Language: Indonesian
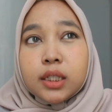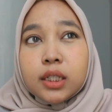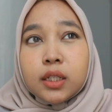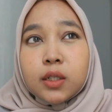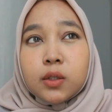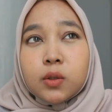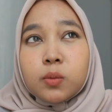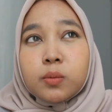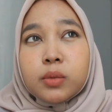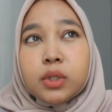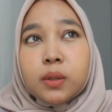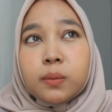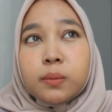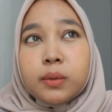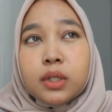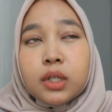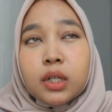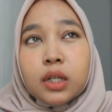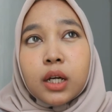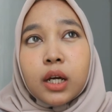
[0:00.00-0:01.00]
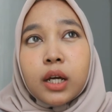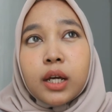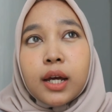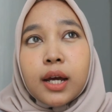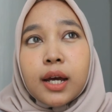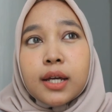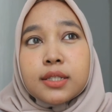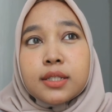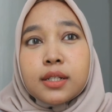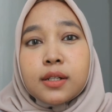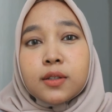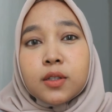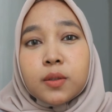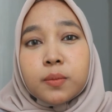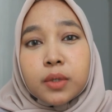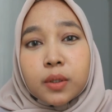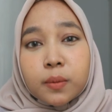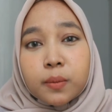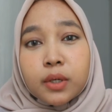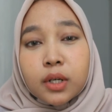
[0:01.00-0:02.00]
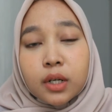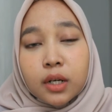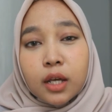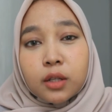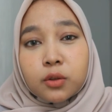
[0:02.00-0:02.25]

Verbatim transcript: ini tuh bener-bener kayak hasilnya tuh bener-bener